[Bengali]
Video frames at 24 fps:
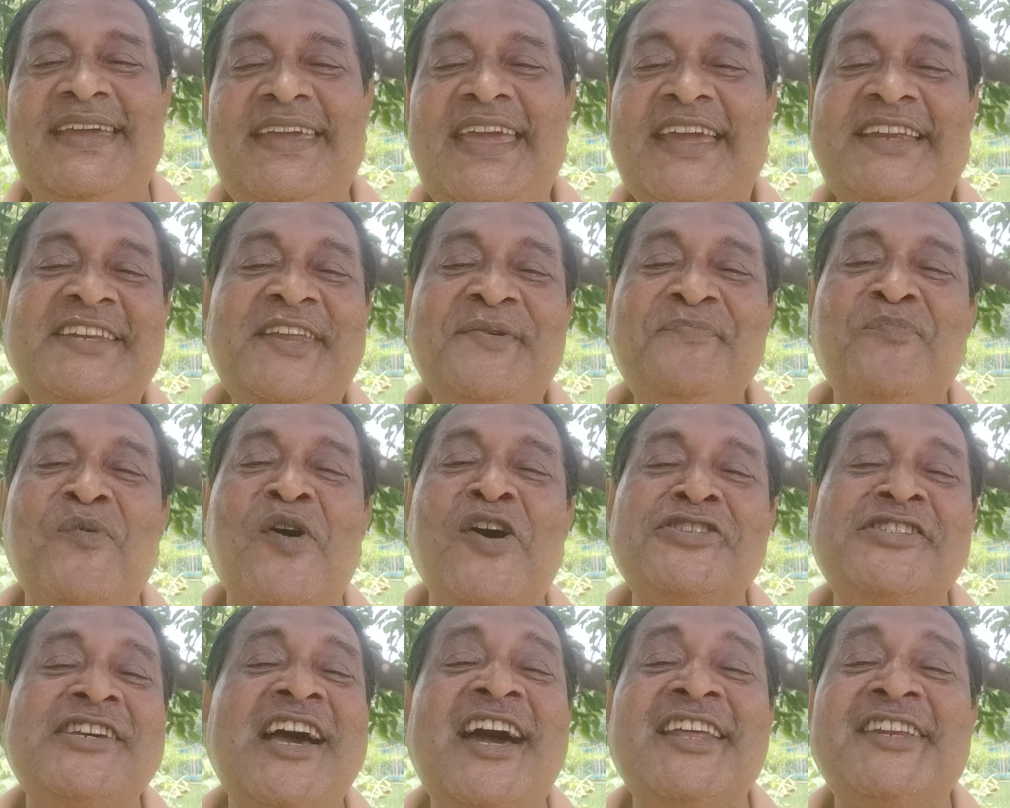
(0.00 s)
একটি
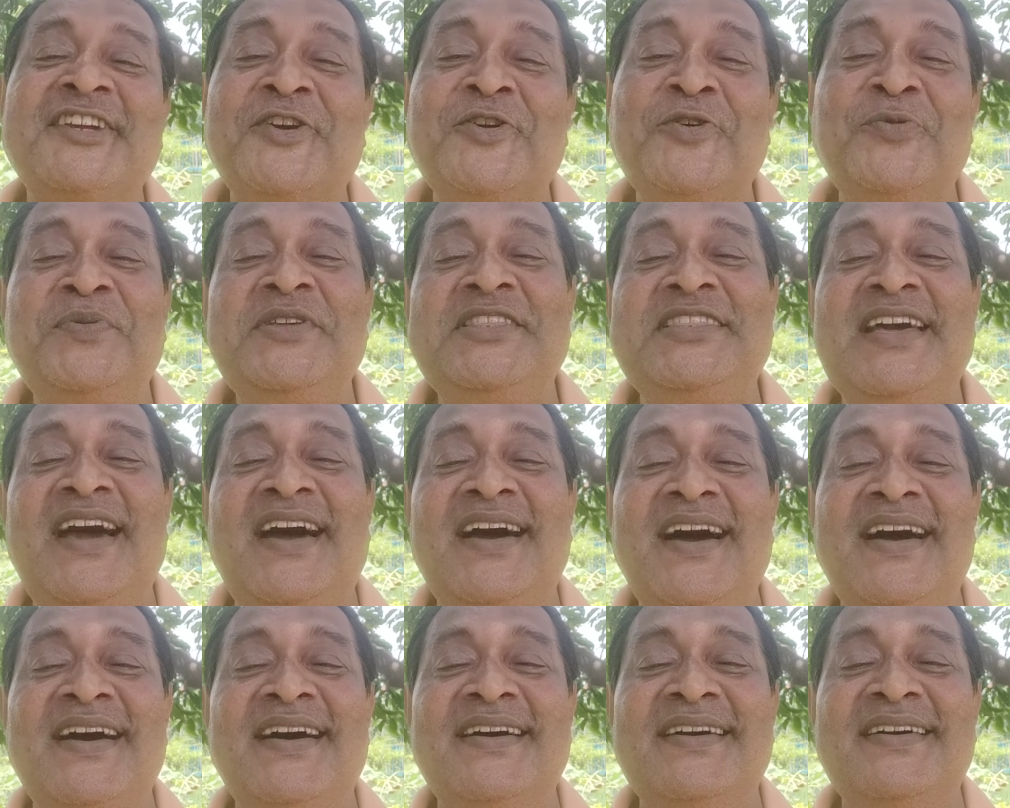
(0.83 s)
মজার কবিতা
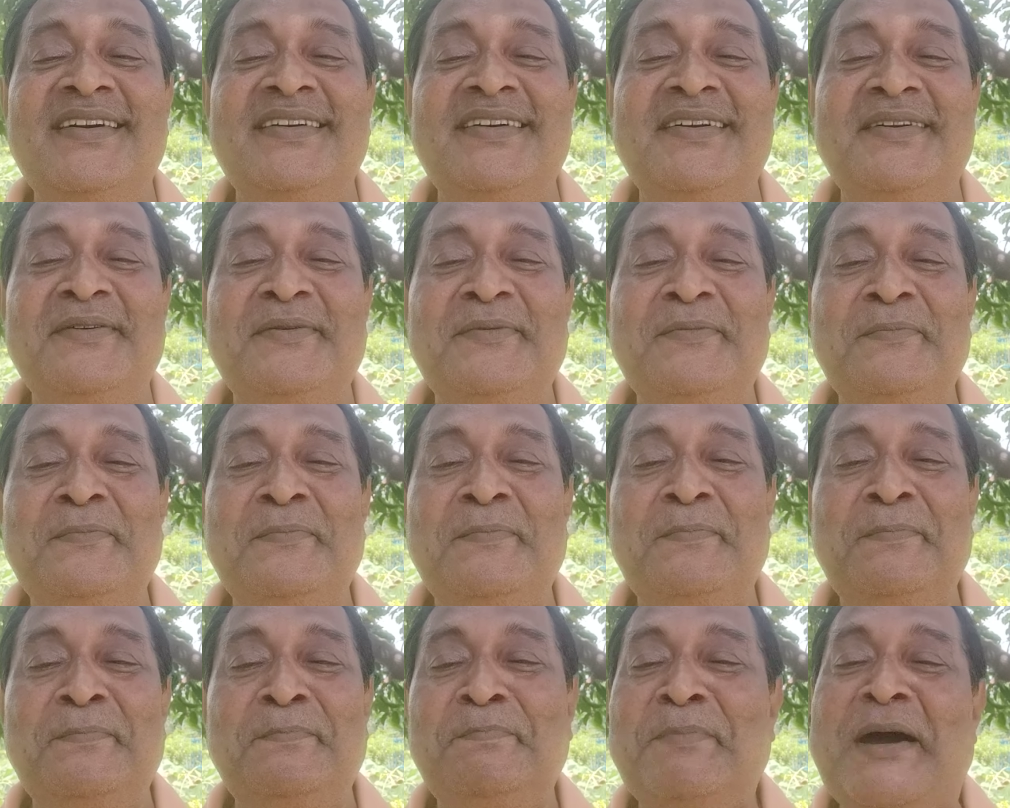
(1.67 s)

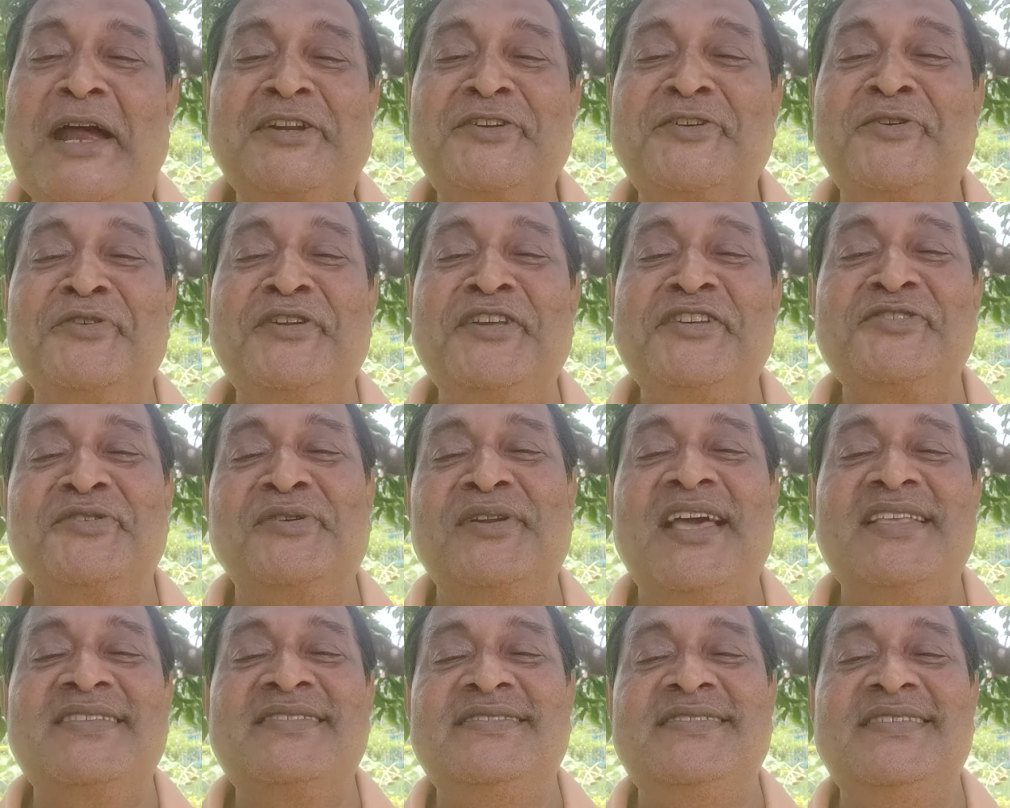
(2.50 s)
পাঠ করে
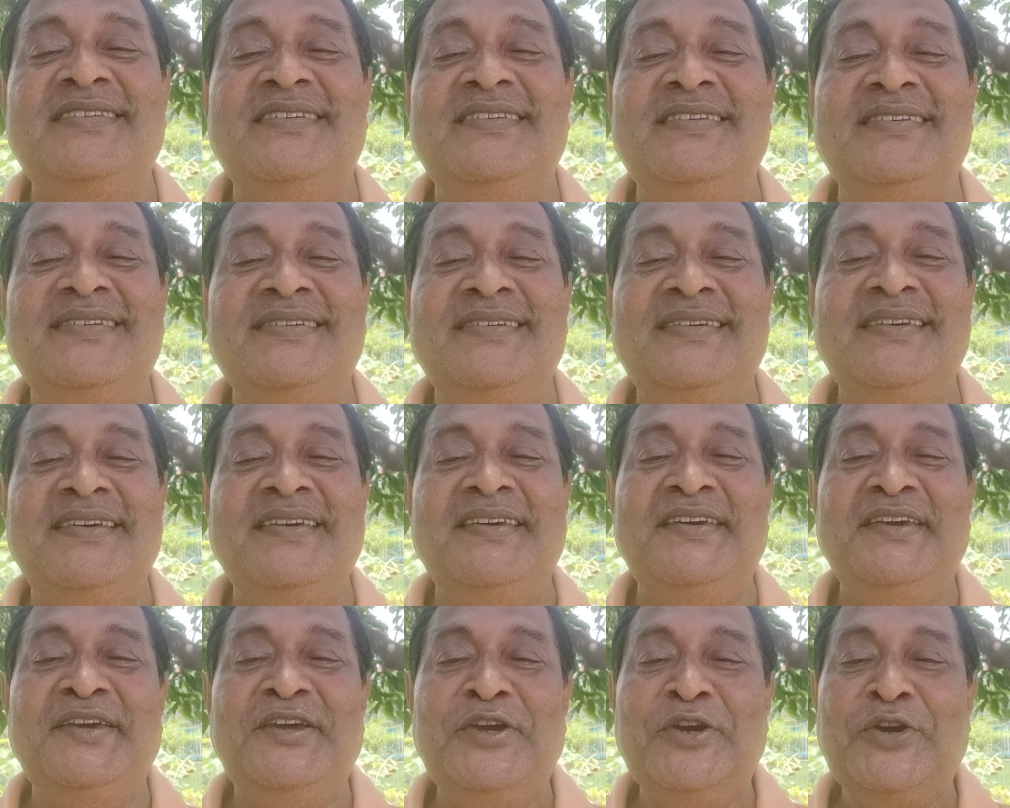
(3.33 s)
শোনাচ্ছি
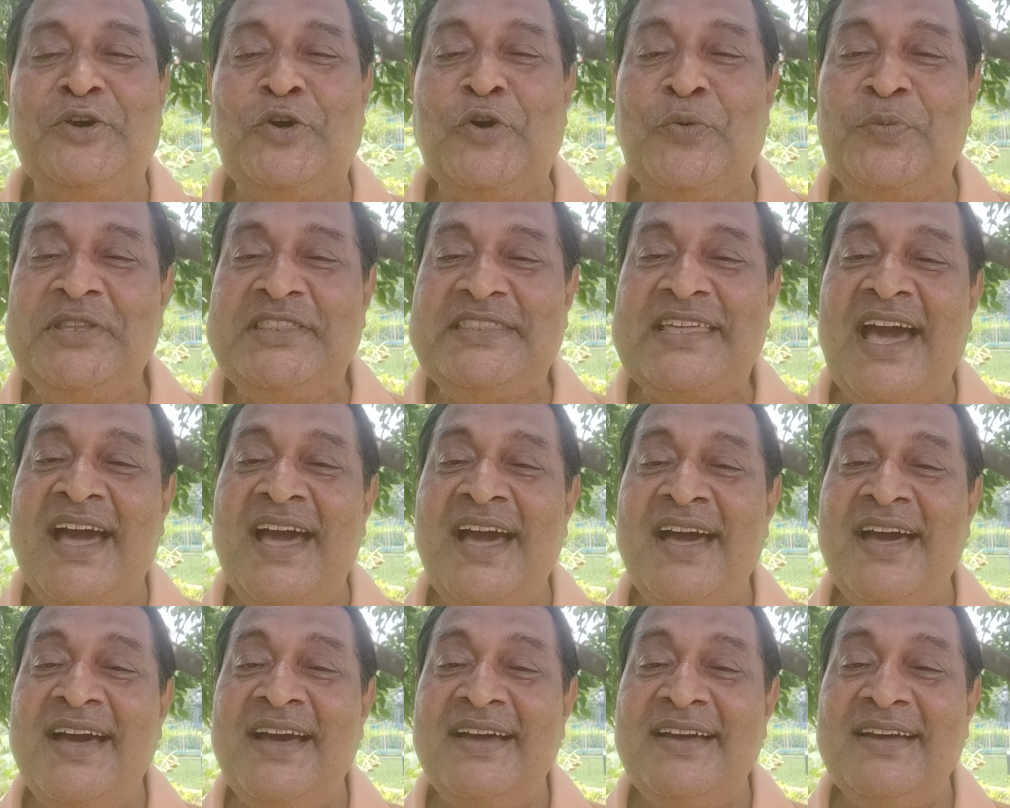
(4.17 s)
কবিতা
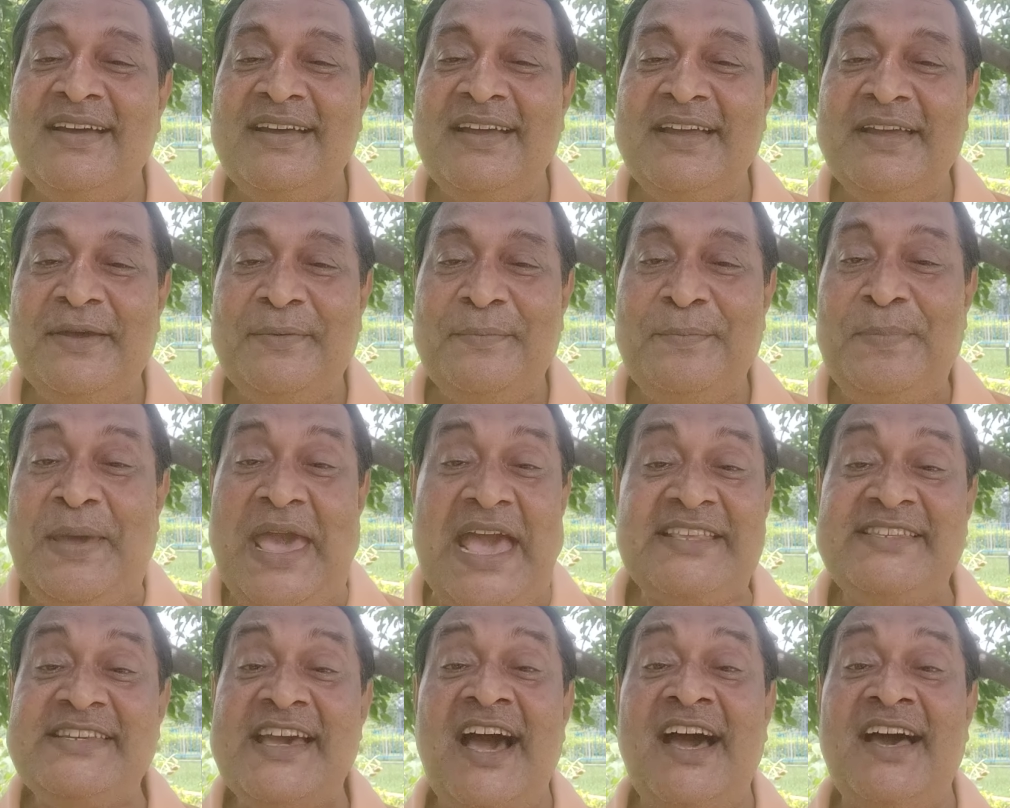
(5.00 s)

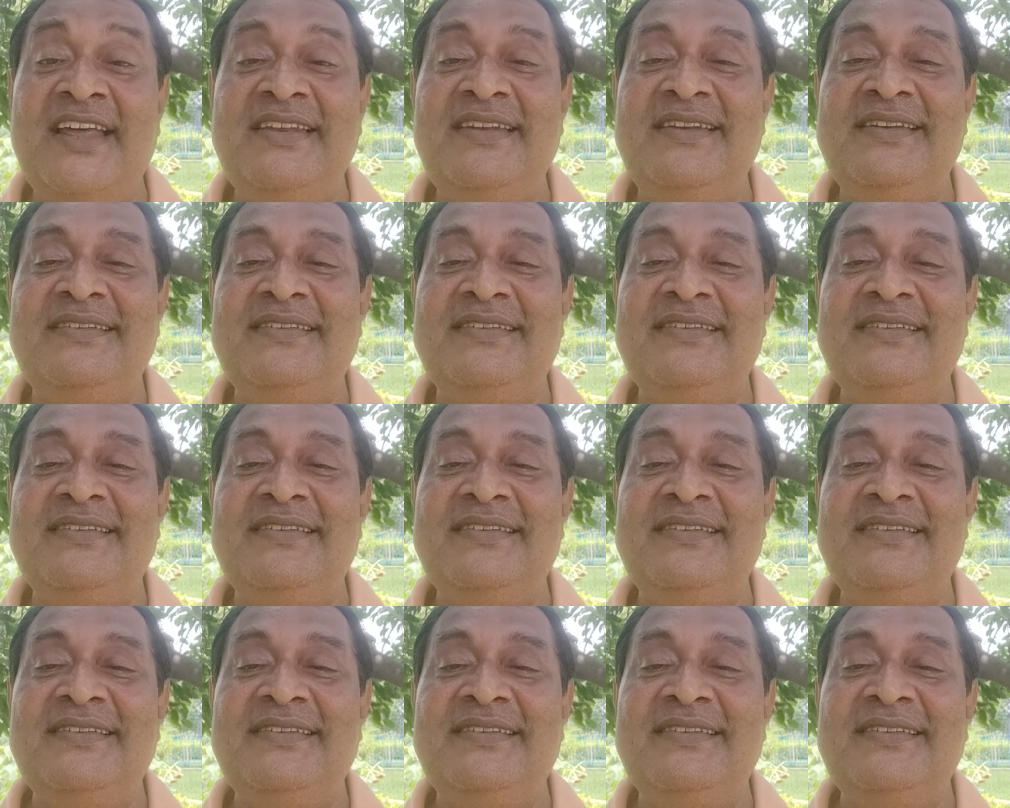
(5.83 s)
ভেজাল